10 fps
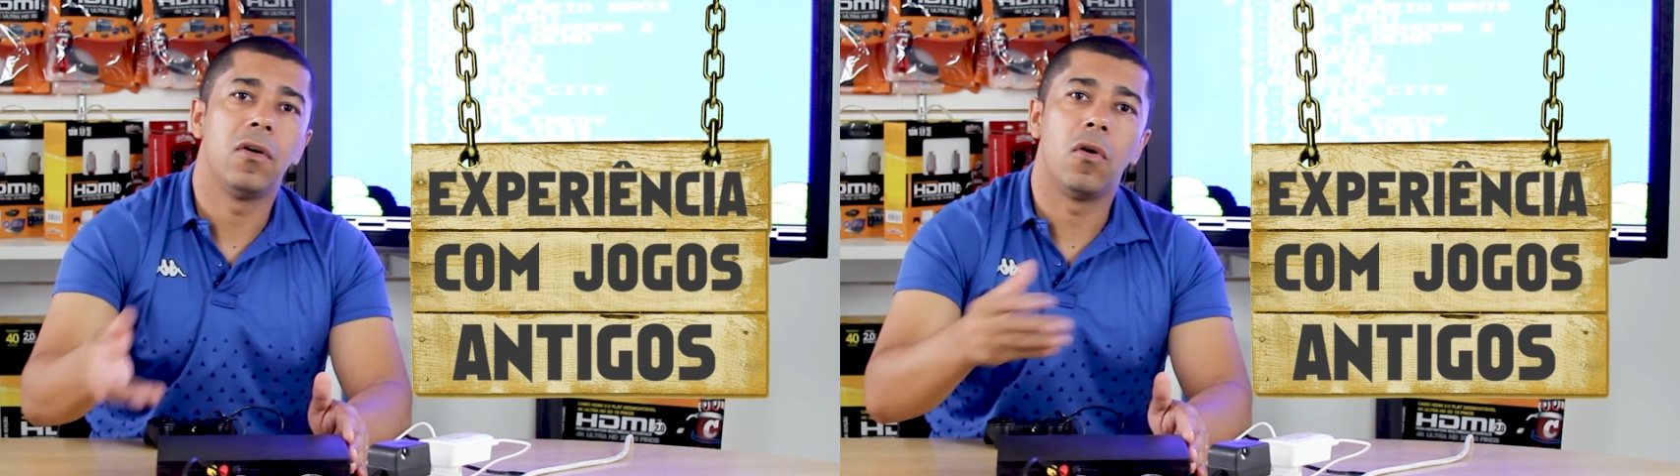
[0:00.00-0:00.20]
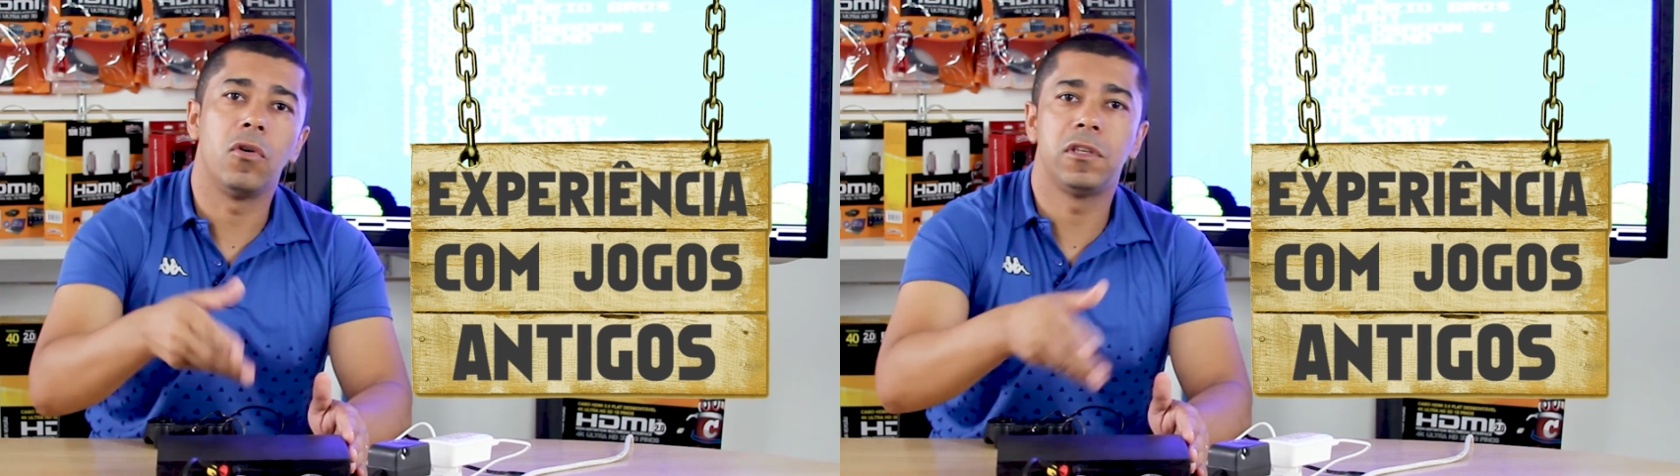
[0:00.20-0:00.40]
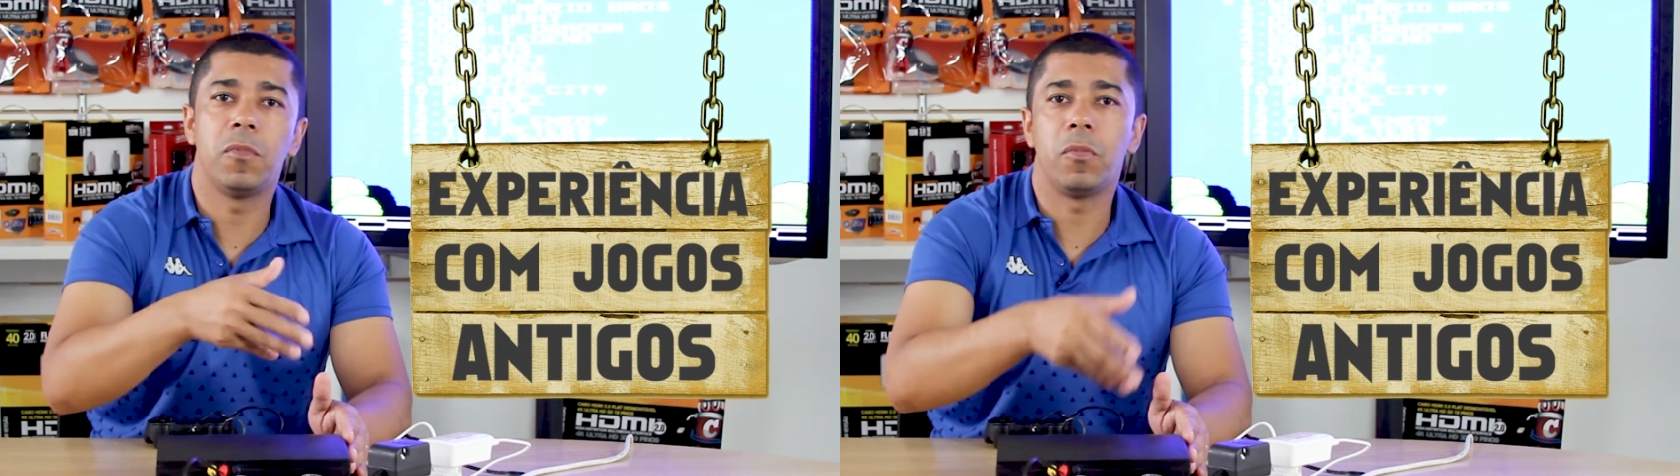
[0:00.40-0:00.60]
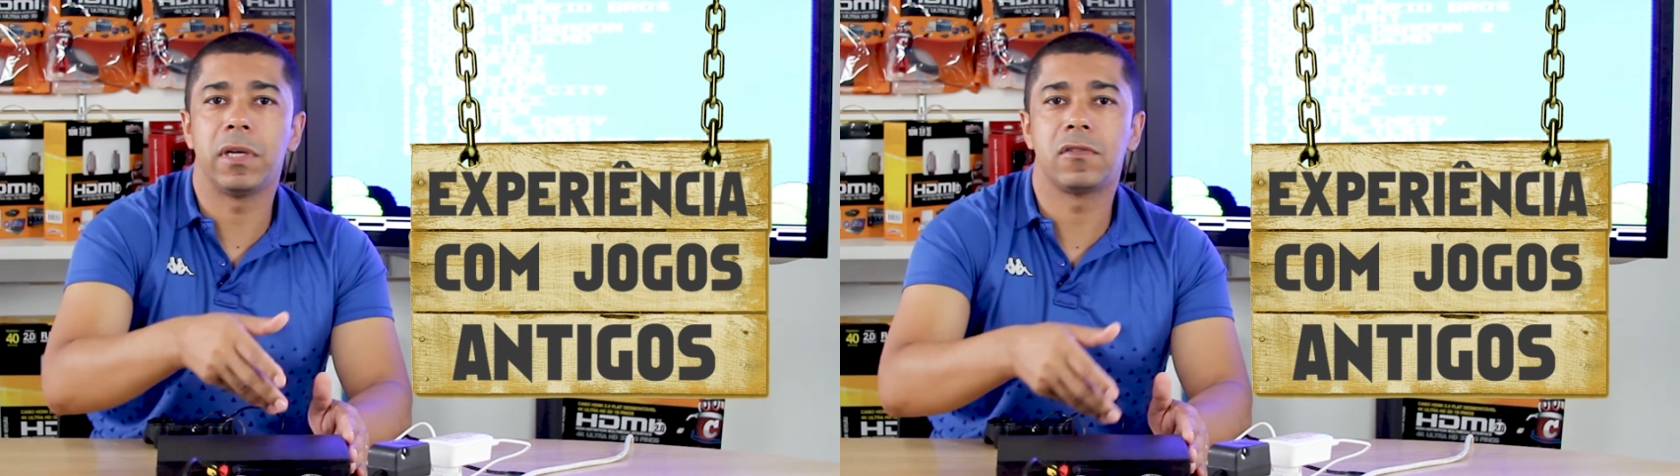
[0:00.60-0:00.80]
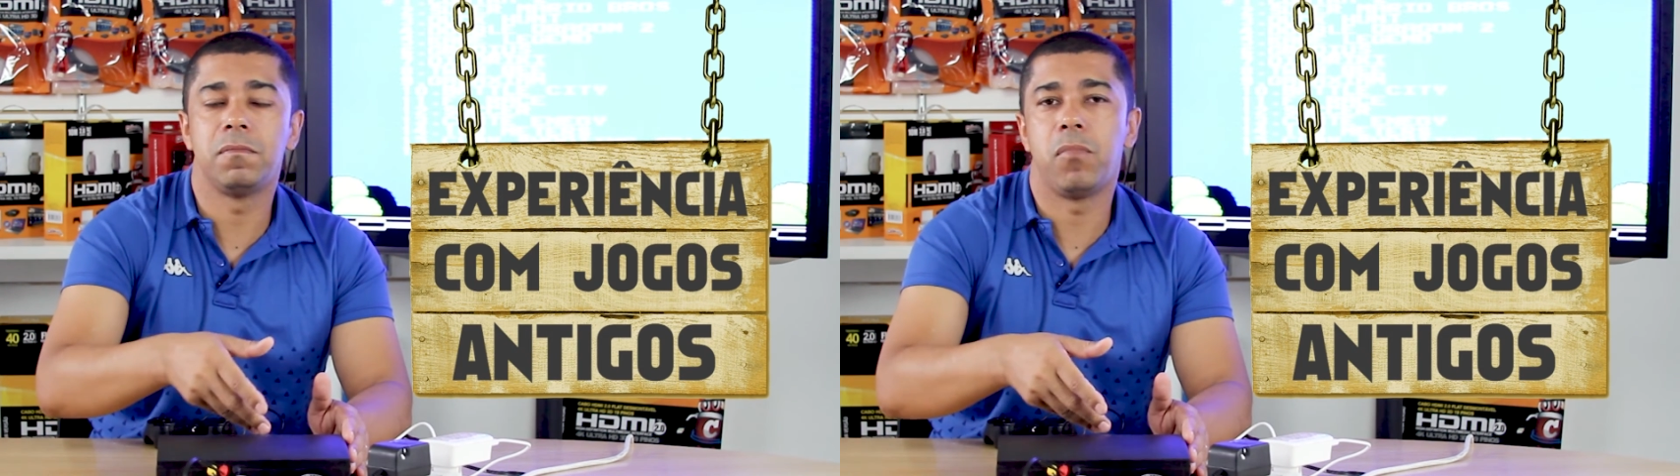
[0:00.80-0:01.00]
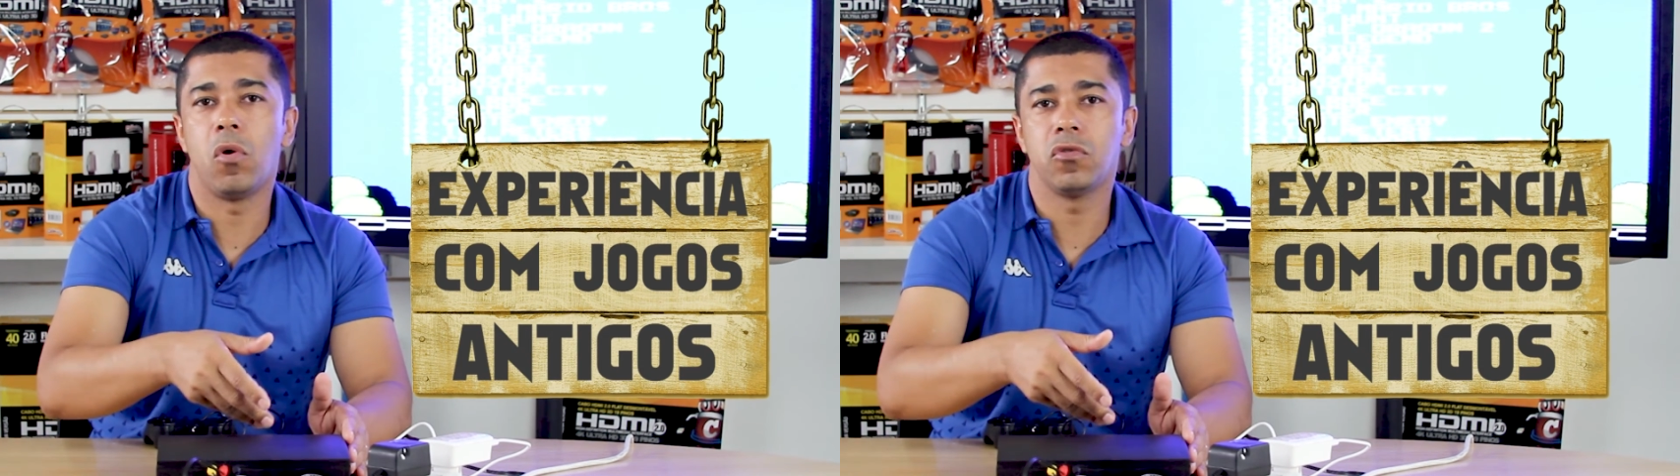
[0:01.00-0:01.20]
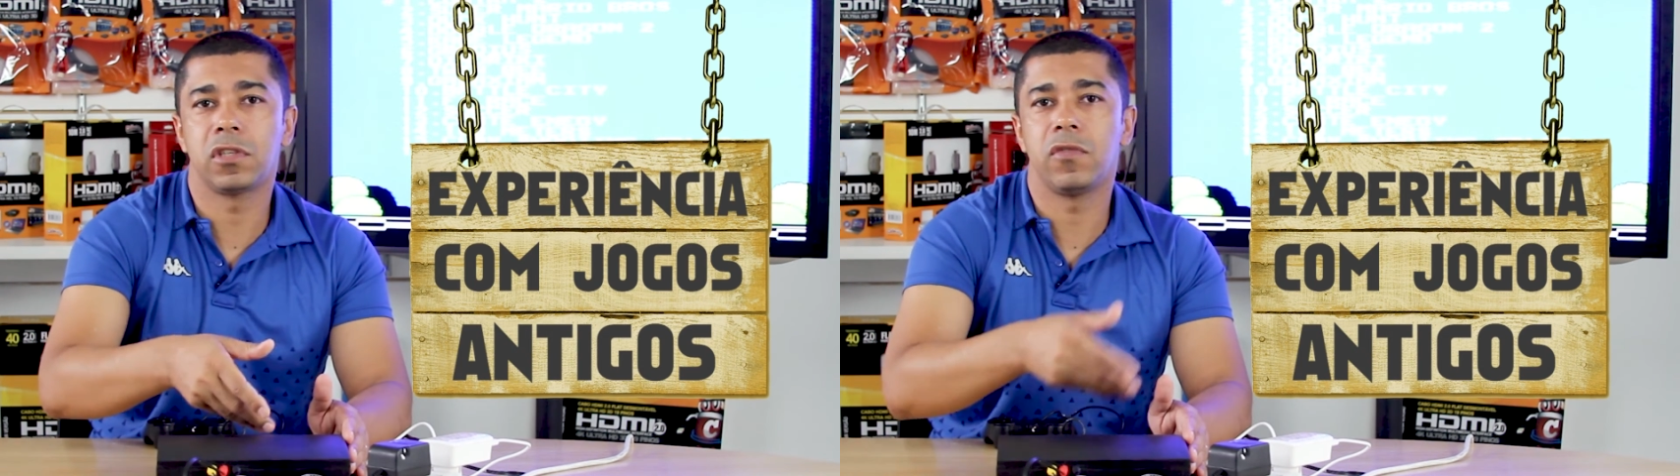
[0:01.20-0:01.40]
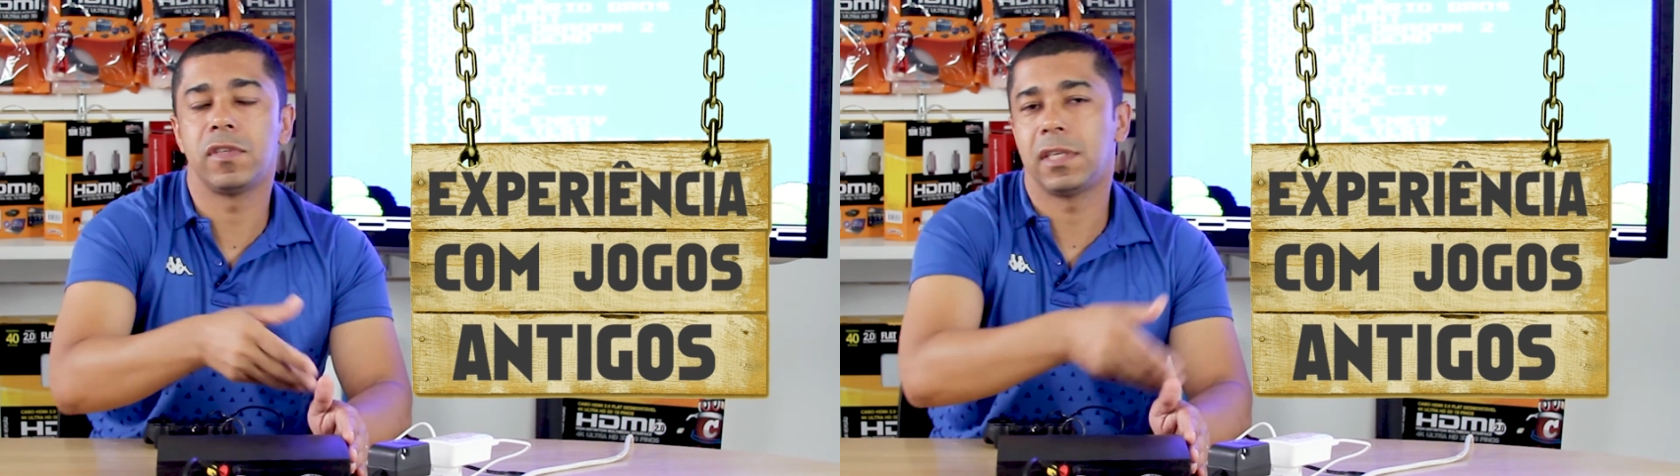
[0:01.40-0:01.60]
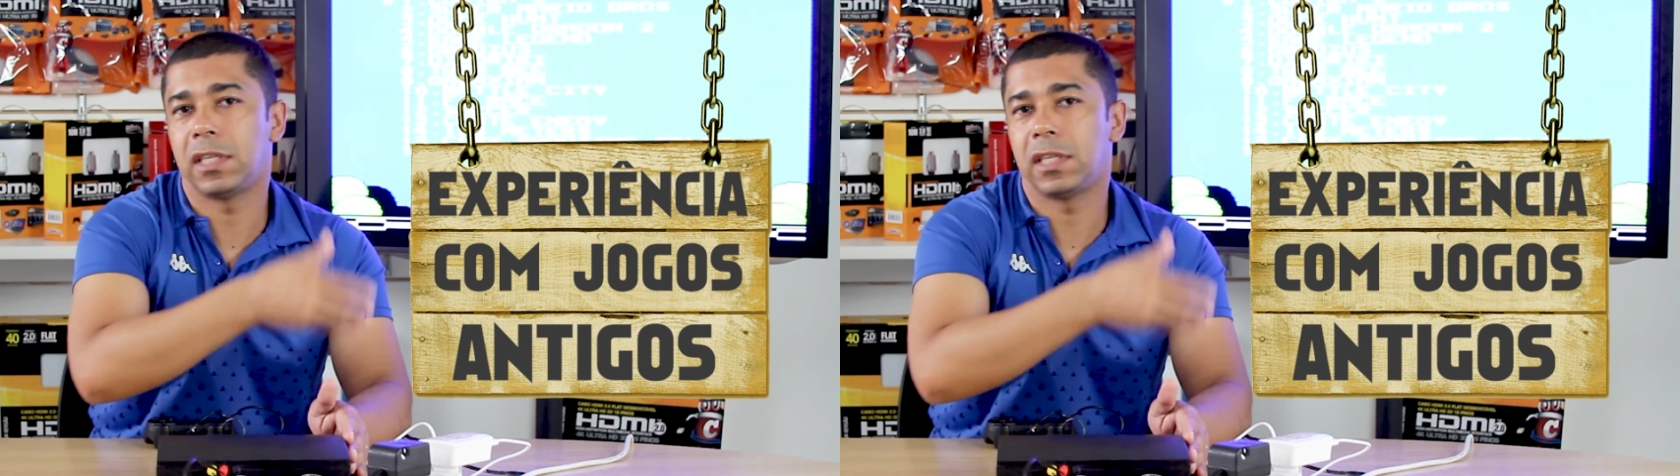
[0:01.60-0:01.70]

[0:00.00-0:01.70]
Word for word: ou de momentos bons que você